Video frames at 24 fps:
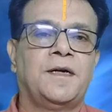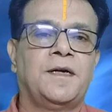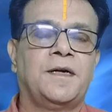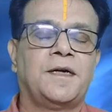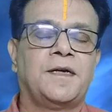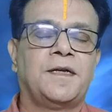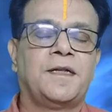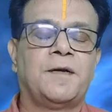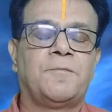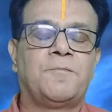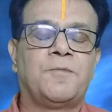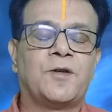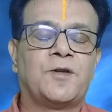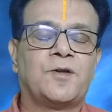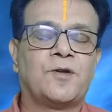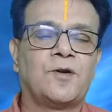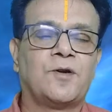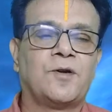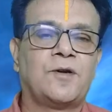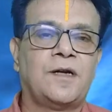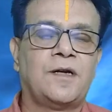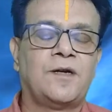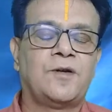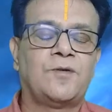இந்த
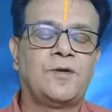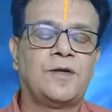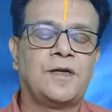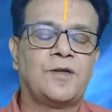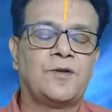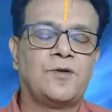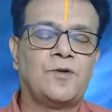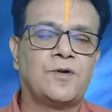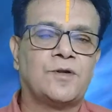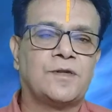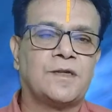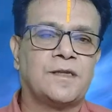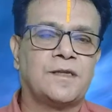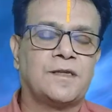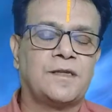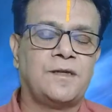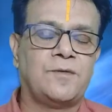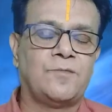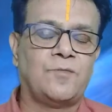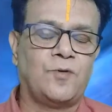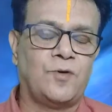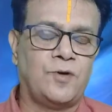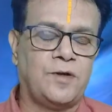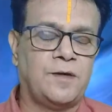பித்ருக்களினுடைய
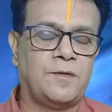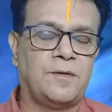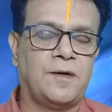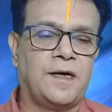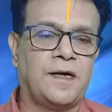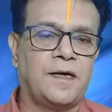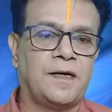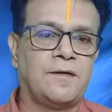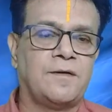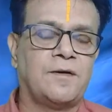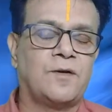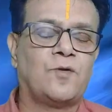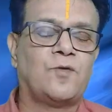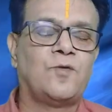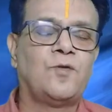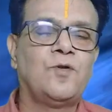தோஷத்தின் மூலியமாக